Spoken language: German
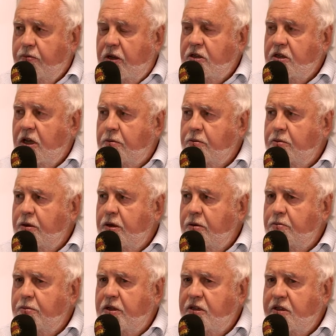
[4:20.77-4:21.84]
Also ich habe
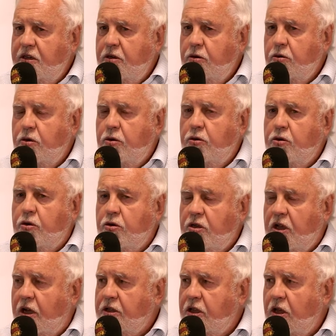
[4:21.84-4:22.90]
Beziehungen und Kontakte
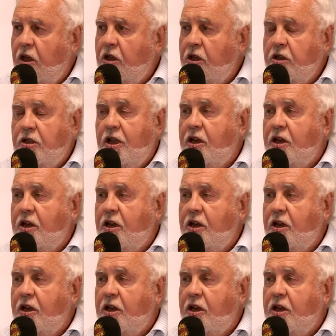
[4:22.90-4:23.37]
Kontakte gekriegt,